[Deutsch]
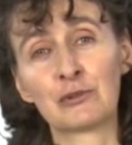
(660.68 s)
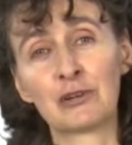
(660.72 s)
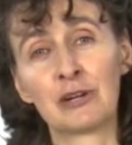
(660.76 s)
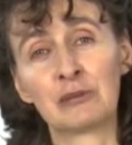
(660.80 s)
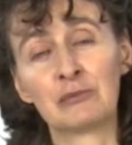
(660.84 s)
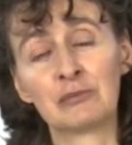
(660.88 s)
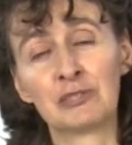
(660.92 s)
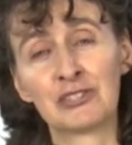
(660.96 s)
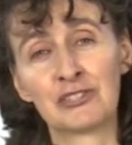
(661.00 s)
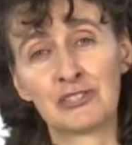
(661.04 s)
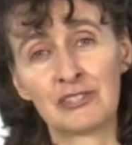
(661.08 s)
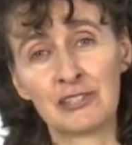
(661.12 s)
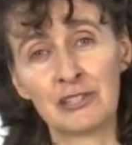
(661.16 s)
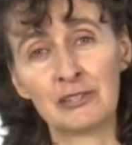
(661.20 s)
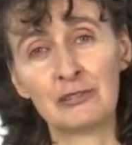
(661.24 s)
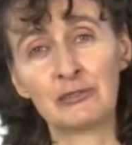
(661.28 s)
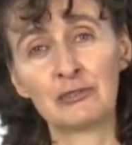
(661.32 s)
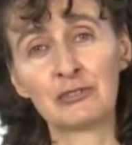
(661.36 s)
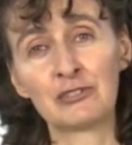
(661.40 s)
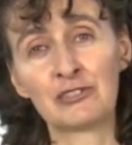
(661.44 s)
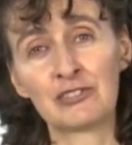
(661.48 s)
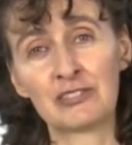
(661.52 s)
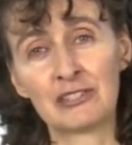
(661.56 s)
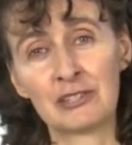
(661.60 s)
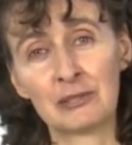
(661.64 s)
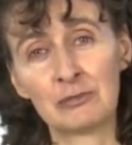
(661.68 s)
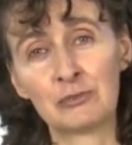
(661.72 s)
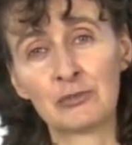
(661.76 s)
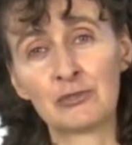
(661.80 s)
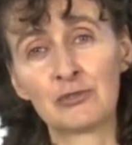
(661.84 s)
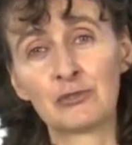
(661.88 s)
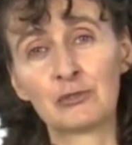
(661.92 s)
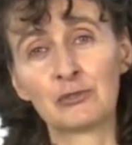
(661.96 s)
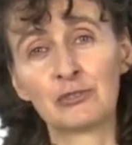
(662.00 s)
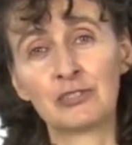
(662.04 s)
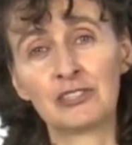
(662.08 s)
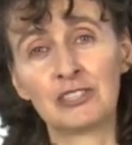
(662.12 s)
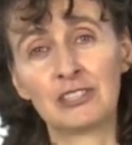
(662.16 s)
wir sogar
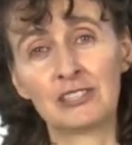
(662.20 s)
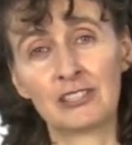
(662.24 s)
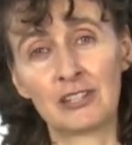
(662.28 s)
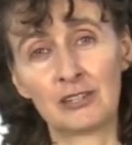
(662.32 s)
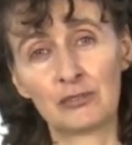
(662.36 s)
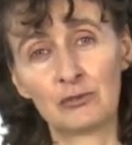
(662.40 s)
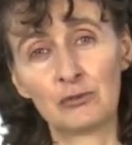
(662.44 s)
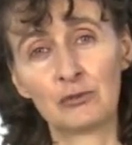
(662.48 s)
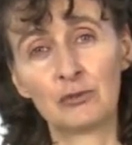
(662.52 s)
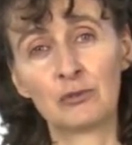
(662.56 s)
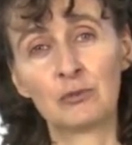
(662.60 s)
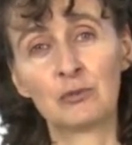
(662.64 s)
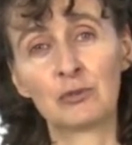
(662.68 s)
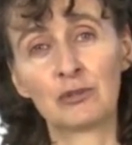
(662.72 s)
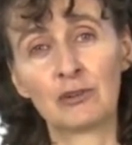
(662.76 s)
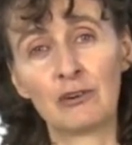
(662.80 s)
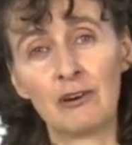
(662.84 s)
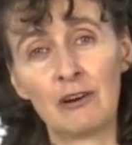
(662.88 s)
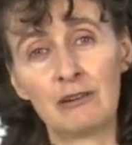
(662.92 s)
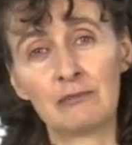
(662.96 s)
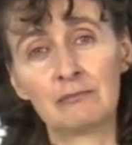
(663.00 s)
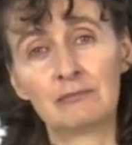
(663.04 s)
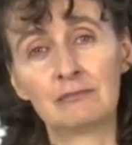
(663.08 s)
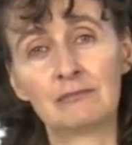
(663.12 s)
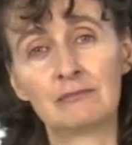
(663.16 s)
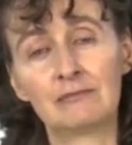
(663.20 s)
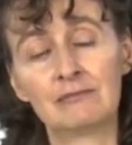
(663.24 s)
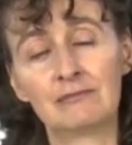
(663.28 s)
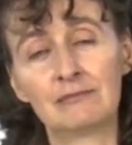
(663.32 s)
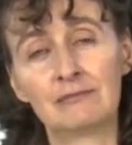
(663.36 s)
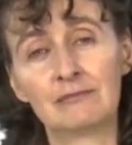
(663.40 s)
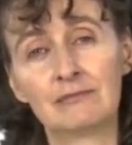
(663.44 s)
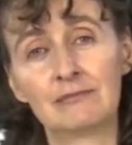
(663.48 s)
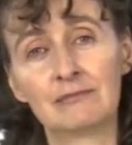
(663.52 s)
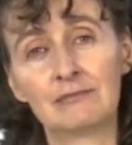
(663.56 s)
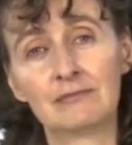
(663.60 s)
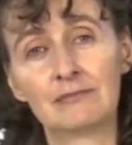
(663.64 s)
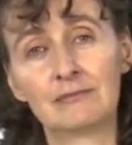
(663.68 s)
Beziehungstipps durch die Natur bekommen?
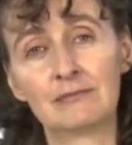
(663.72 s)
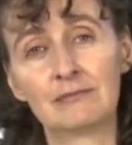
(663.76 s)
